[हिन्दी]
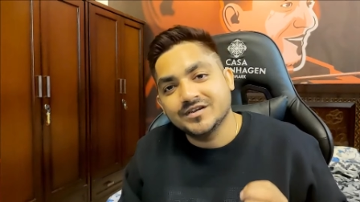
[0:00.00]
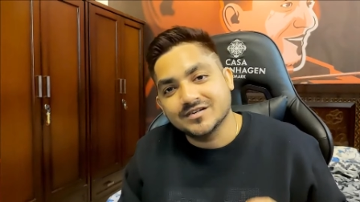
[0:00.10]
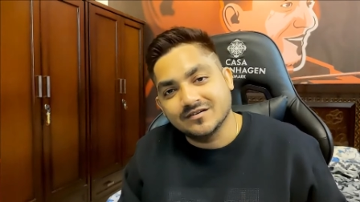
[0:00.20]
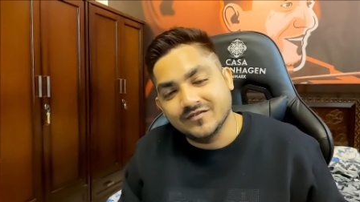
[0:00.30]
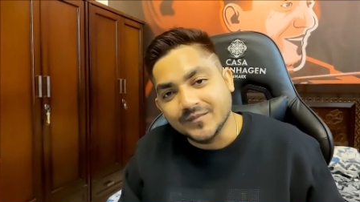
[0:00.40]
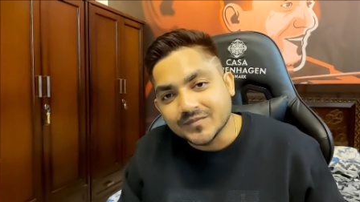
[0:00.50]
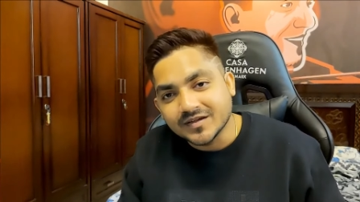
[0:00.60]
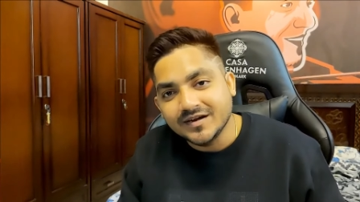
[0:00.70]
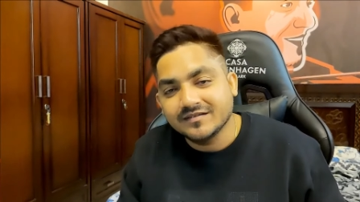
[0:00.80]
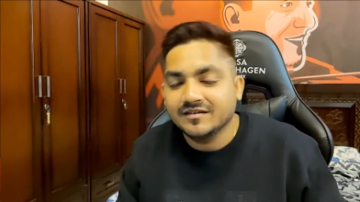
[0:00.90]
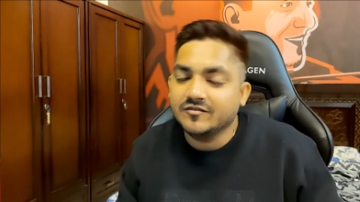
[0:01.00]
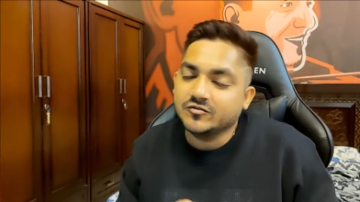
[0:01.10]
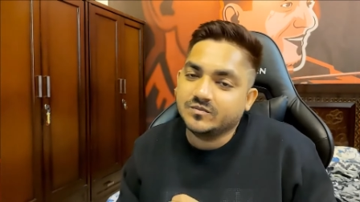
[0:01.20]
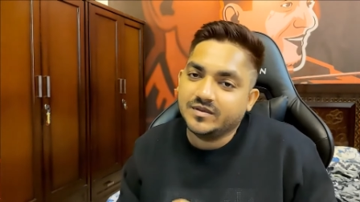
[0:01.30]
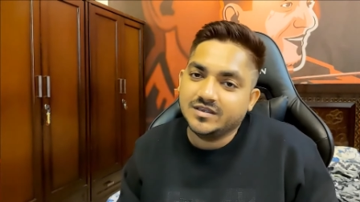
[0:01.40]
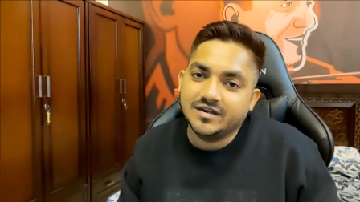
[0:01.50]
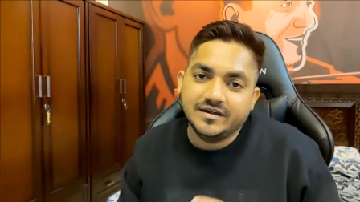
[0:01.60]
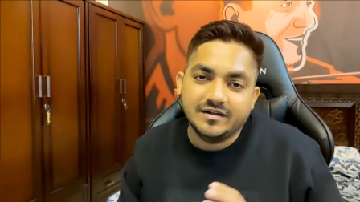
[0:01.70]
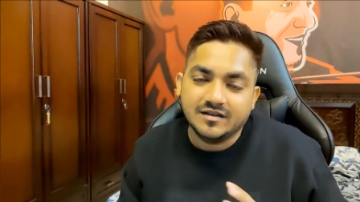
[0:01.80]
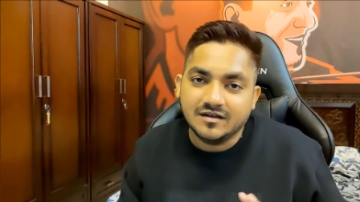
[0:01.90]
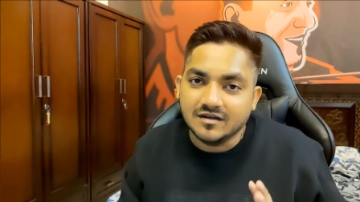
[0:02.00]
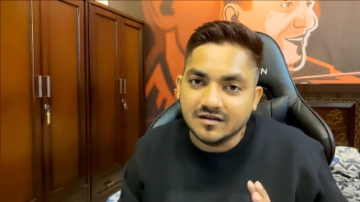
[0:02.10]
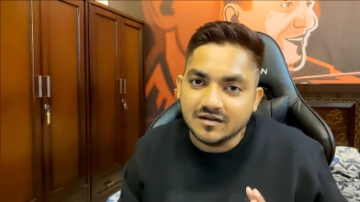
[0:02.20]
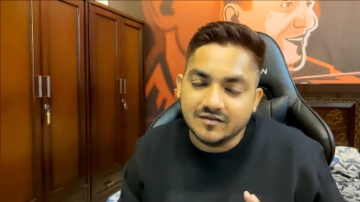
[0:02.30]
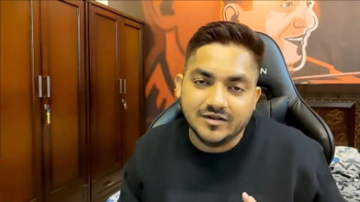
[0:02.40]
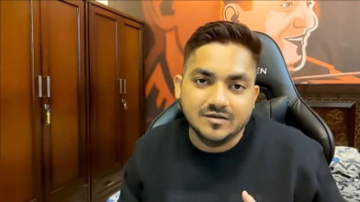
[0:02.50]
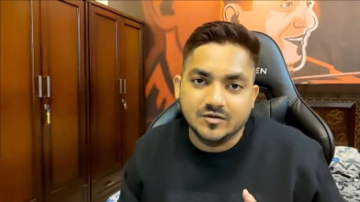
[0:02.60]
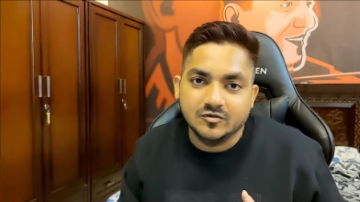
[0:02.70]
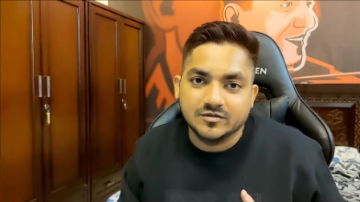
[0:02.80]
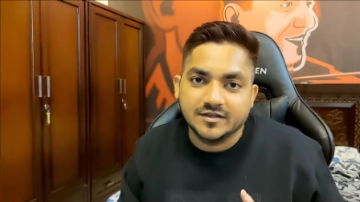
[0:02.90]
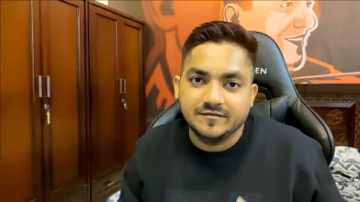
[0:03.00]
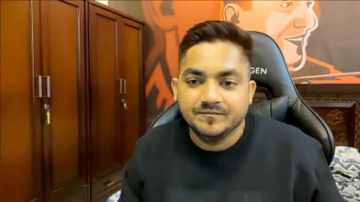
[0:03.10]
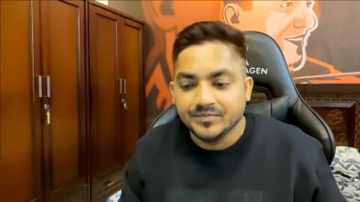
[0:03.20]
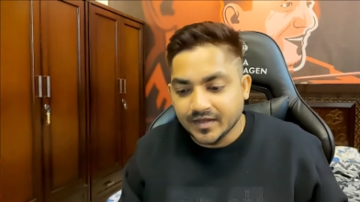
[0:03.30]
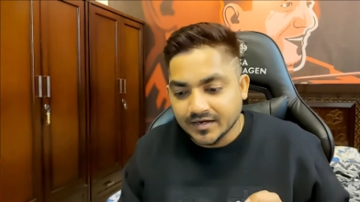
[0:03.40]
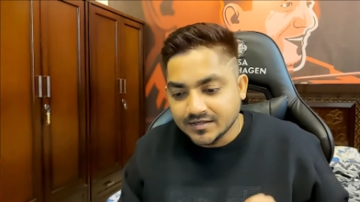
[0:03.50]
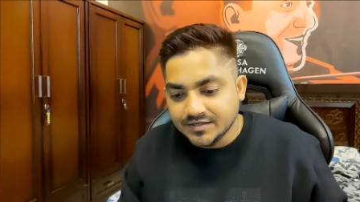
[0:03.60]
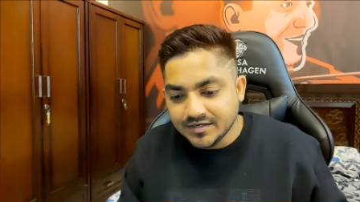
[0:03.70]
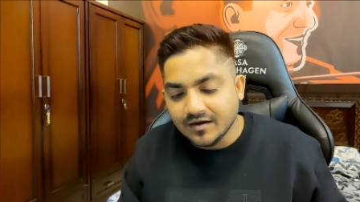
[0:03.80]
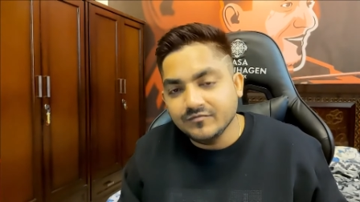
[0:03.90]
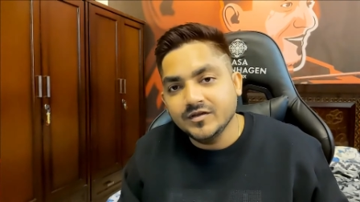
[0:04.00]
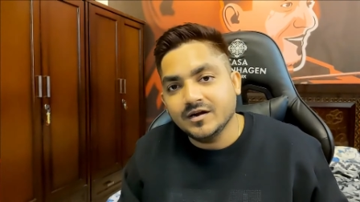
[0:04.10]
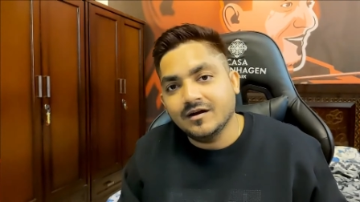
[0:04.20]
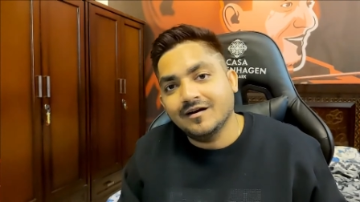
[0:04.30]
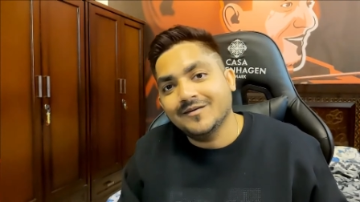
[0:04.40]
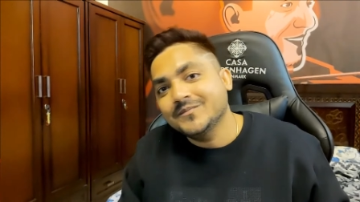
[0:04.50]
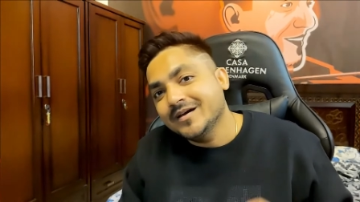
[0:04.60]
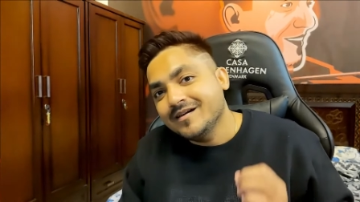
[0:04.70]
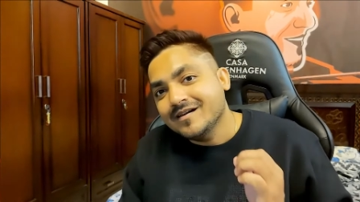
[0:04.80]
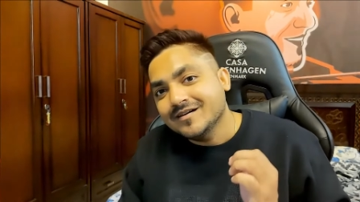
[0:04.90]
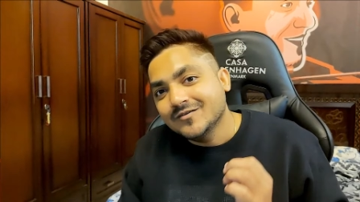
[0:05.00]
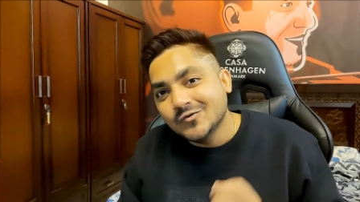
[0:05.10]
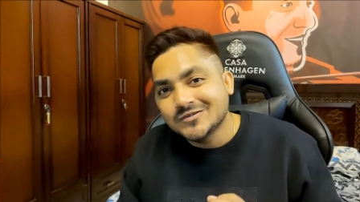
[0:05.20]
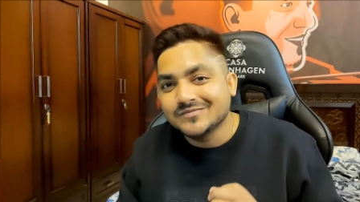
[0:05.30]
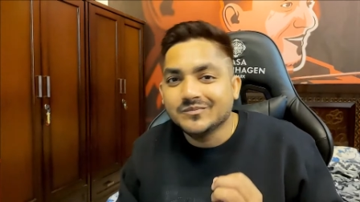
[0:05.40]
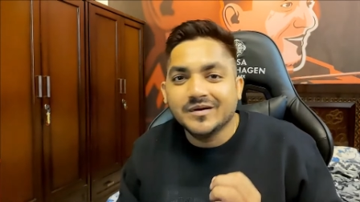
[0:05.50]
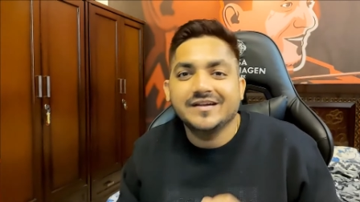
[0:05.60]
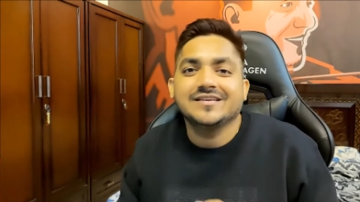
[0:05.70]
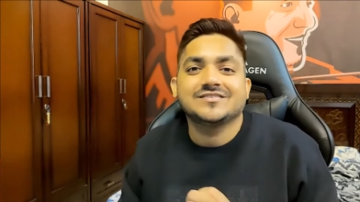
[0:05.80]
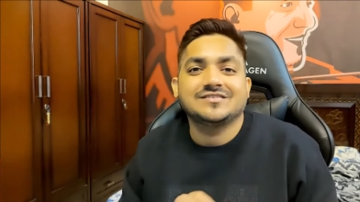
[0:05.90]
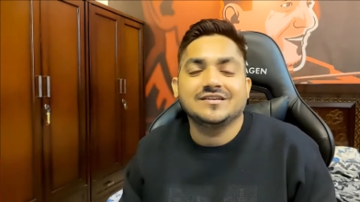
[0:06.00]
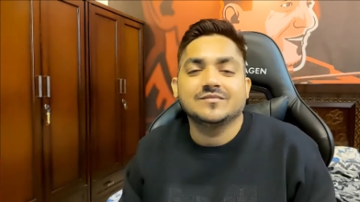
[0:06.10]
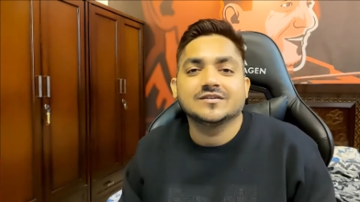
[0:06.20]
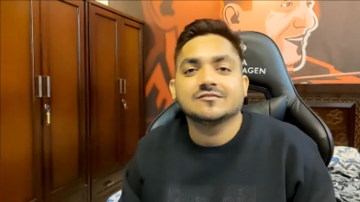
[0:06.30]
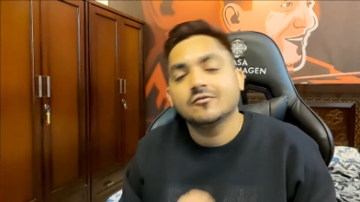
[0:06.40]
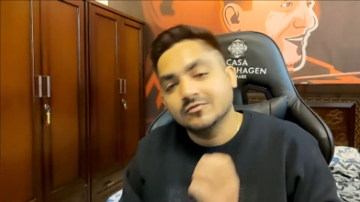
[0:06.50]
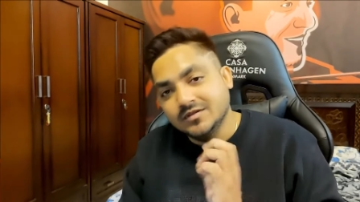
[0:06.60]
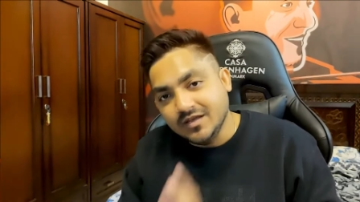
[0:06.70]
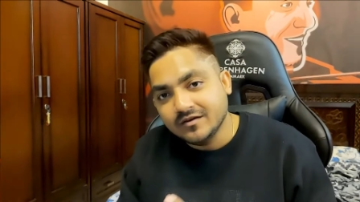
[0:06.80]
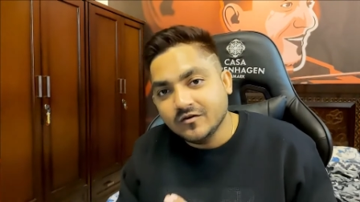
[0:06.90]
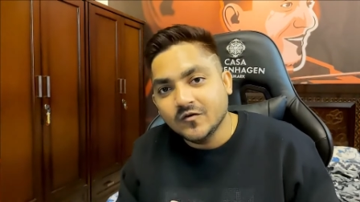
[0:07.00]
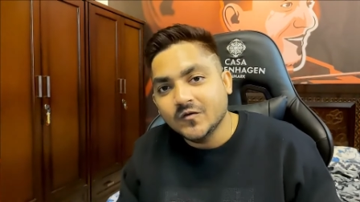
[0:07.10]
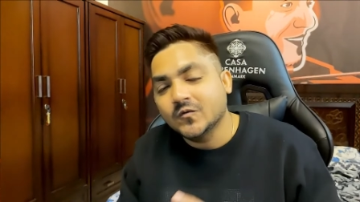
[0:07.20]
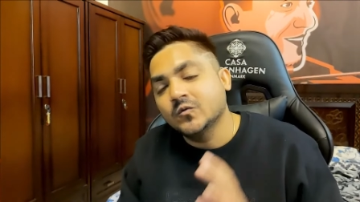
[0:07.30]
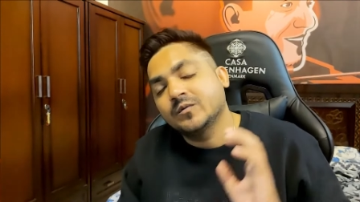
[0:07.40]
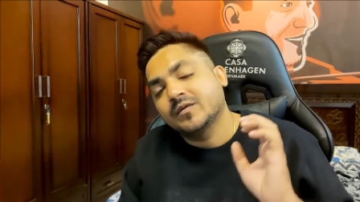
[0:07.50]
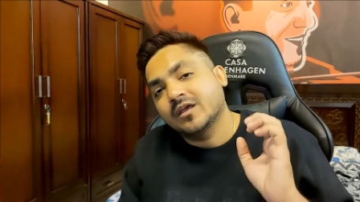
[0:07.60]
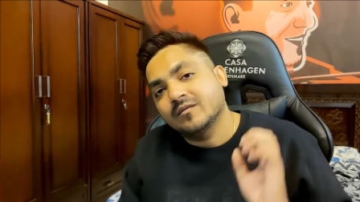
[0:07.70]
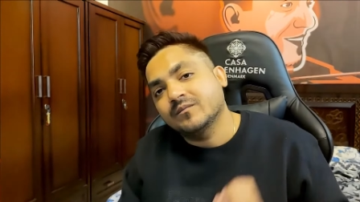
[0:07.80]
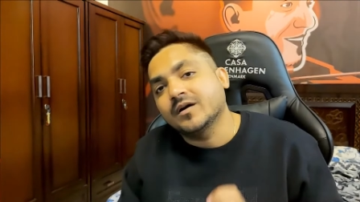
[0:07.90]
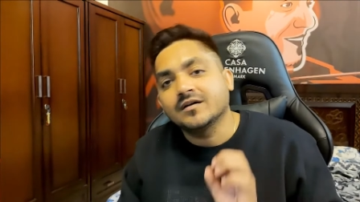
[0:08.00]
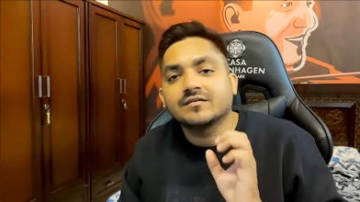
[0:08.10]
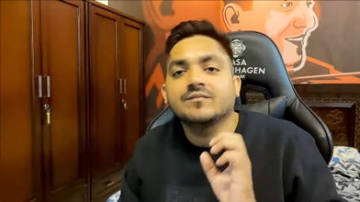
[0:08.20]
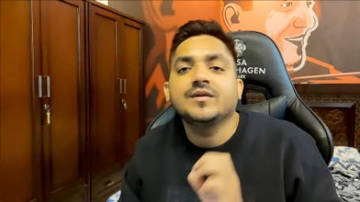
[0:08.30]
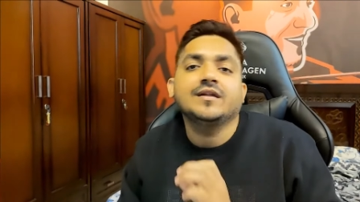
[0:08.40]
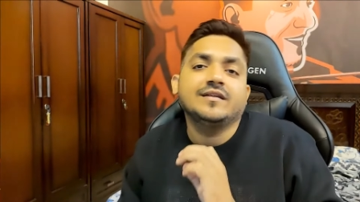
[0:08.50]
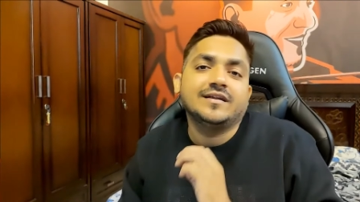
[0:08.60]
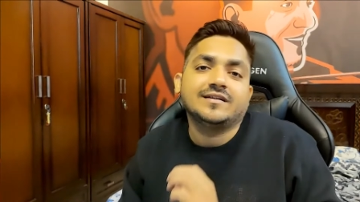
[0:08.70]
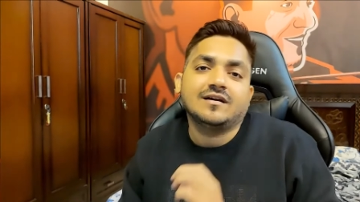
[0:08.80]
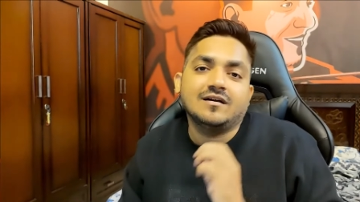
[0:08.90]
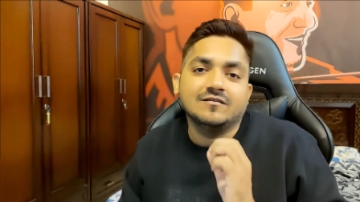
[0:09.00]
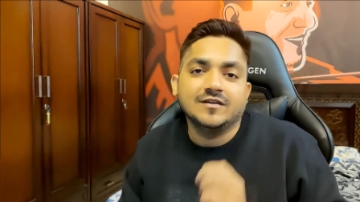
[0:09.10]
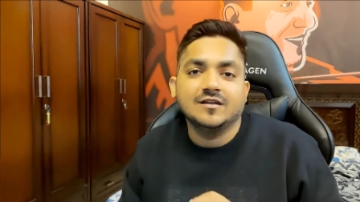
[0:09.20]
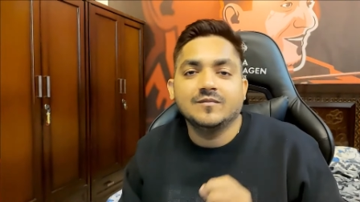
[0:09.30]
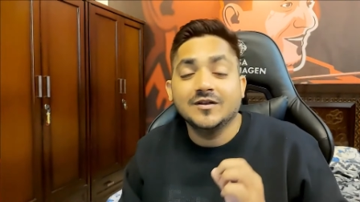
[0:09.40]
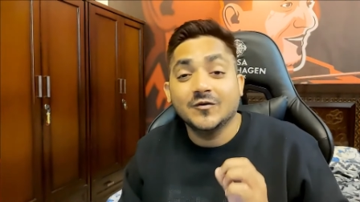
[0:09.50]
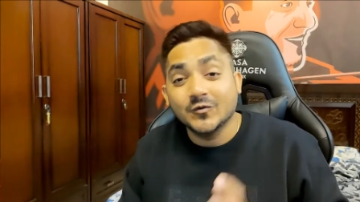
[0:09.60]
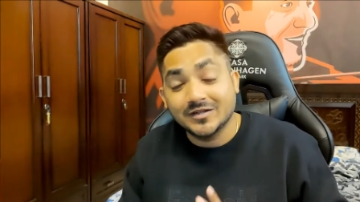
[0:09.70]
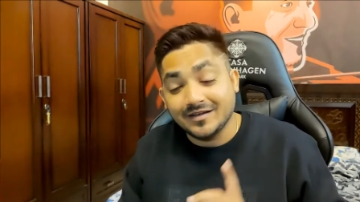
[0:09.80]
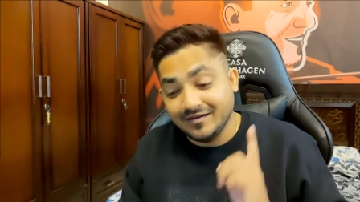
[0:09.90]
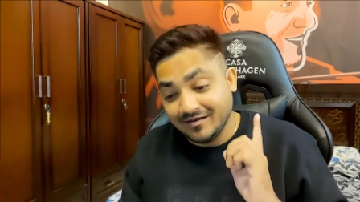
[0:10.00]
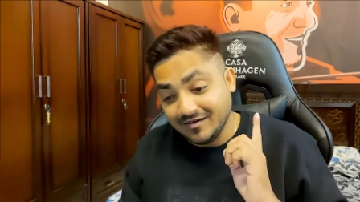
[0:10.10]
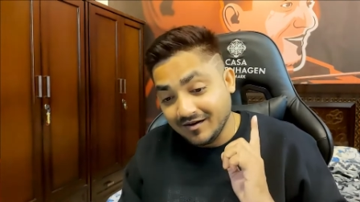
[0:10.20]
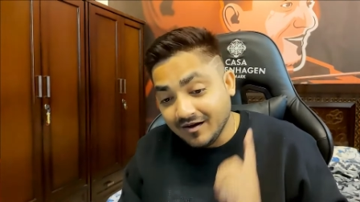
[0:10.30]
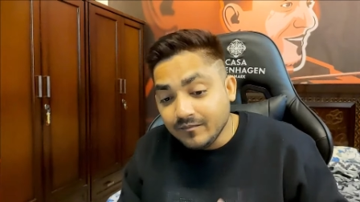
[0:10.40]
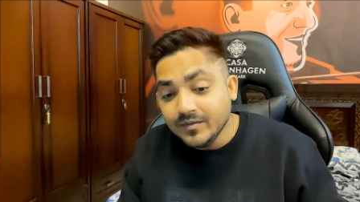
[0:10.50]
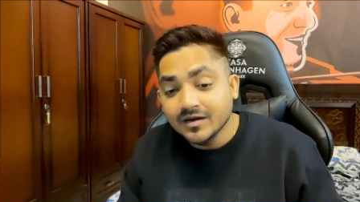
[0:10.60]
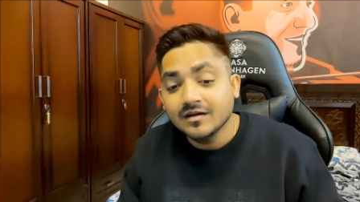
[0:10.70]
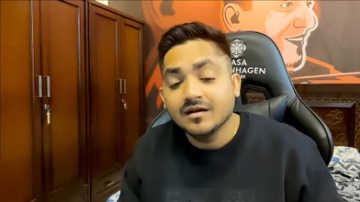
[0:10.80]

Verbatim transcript: ऑफिशियल वेबसाइट्स हैं उस पर यह डेटा अवेलेबल होता है या फिर आप कुछ बड़े स्ट्रीमर्स को देखो उनके पास भी डेटा अवेलेबल होता है अब